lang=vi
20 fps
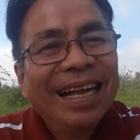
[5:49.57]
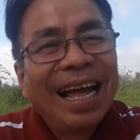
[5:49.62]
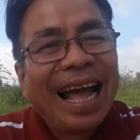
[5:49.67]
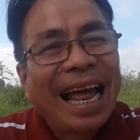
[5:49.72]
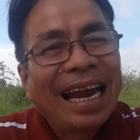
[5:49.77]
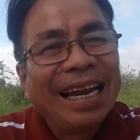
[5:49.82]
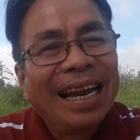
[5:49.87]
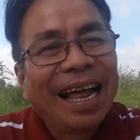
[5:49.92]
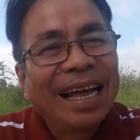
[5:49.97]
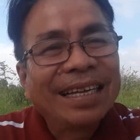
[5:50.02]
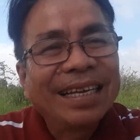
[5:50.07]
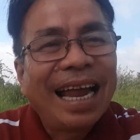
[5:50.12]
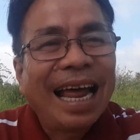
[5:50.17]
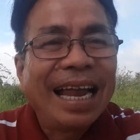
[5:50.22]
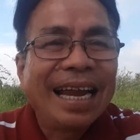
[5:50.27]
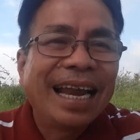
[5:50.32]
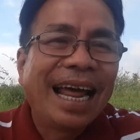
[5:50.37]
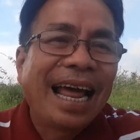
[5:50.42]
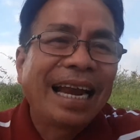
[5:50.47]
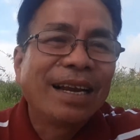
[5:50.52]
anh lật
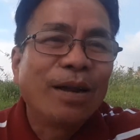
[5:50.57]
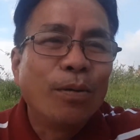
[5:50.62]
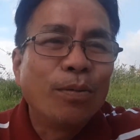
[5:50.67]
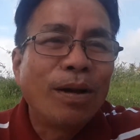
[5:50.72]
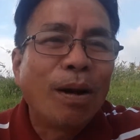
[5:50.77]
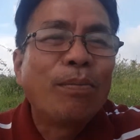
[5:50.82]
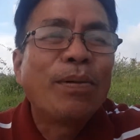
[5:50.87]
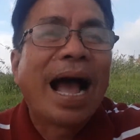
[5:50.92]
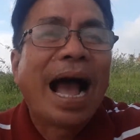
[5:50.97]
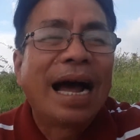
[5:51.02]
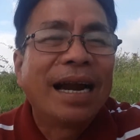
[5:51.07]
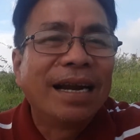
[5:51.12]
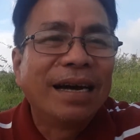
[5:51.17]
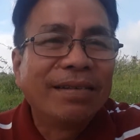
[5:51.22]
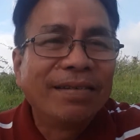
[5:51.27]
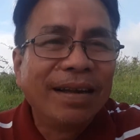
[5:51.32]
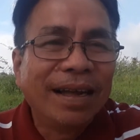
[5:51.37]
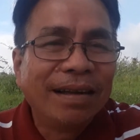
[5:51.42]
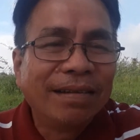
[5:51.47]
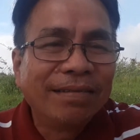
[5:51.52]
ra là anh cũng không ngờ
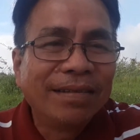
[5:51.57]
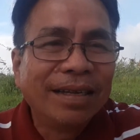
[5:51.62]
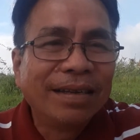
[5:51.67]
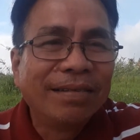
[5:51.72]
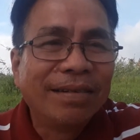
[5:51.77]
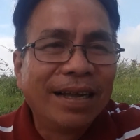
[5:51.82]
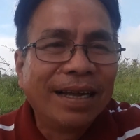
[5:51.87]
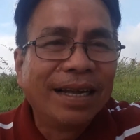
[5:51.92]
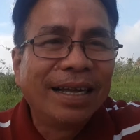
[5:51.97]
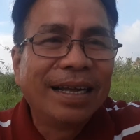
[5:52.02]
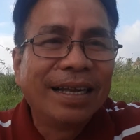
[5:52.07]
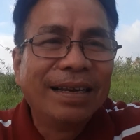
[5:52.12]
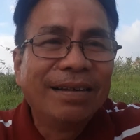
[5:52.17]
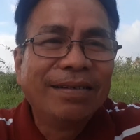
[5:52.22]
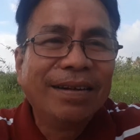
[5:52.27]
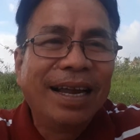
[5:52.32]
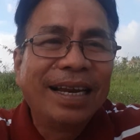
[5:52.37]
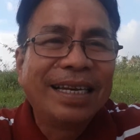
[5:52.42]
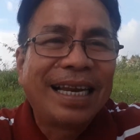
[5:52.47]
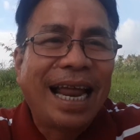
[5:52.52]
được phải không nhưng mà
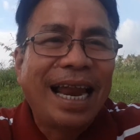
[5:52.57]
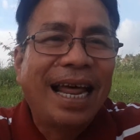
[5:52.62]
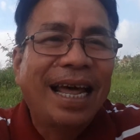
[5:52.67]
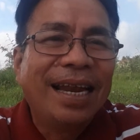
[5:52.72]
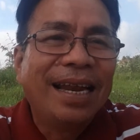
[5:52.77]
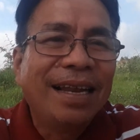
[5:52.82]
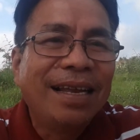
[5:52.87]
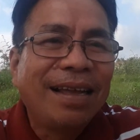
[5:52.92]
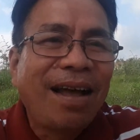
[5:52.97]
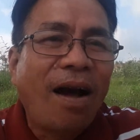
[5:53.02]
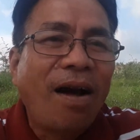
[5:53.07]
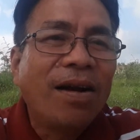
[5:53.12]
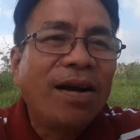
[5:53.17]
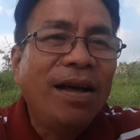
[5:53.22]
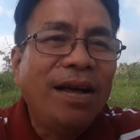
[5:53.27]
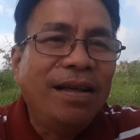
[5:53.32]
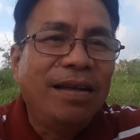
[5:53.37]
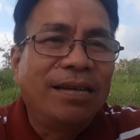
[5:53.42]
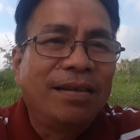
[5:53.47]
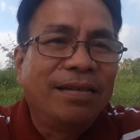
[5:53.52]
lúc đó anh trả lời nói con
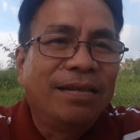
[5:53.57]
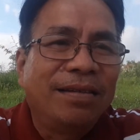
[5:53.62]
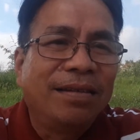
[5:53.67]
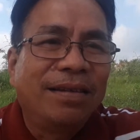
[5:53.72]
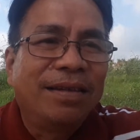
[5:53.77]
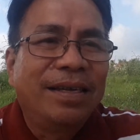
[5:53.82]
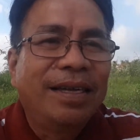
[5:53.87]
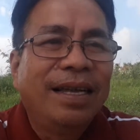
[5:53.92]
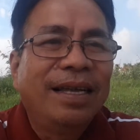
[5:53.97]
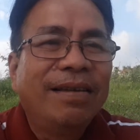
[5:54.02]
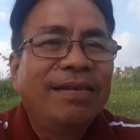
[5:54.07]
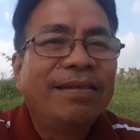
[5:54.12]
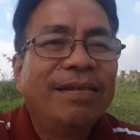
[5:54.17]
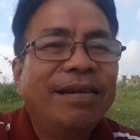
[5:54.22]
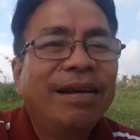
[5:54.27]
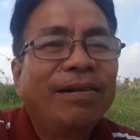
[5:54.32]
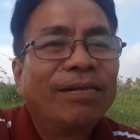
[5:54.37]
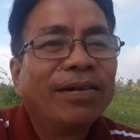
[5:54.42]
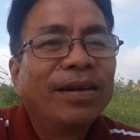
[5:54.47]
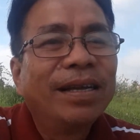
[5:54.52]
đó cái ờ,
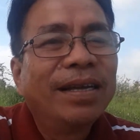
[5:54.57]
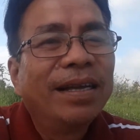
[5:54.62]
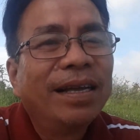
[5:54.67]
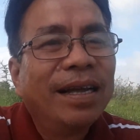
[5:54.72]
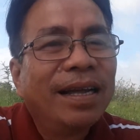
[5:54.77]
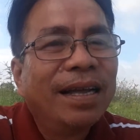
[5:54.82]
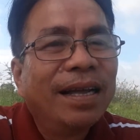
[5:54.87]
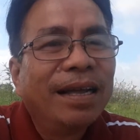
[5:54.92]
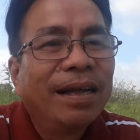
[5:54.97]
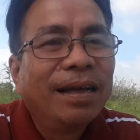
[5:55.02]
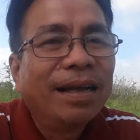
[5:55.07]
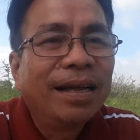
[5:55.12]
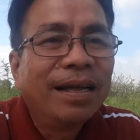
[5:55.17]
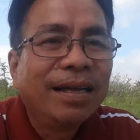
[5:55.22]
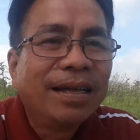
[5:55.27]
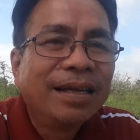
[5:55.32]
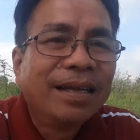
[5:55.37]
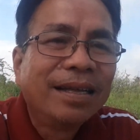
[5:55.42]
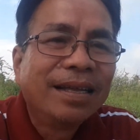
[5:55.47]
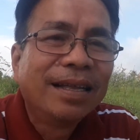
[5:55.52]
đầu cái ờ,
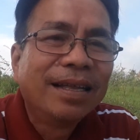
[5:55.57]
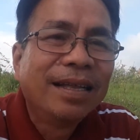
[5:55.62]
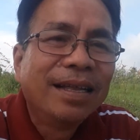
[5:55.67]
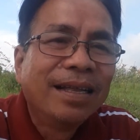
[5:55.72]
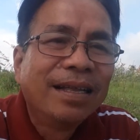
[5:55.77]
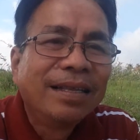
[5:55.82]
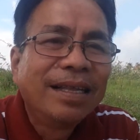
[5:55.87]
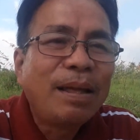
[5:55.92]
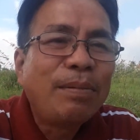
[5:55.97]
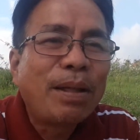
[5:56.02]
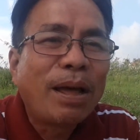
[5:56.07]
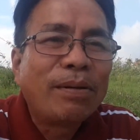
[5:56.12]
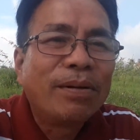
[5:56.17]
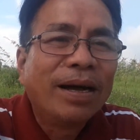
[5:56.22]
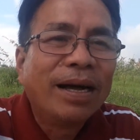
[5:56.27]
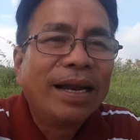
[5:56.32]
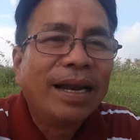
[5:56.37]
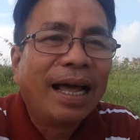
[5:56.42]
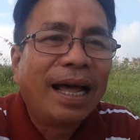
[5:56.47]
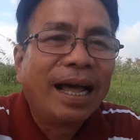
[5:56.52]
tiếp theo
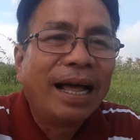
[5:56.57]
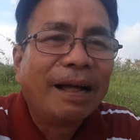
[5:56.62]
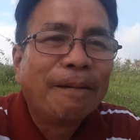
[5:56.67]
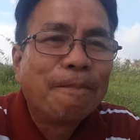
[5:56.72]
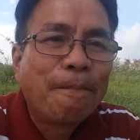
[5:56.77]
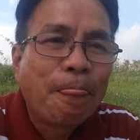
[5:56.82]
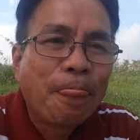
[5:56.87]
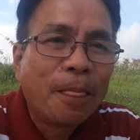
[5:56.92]
nữa là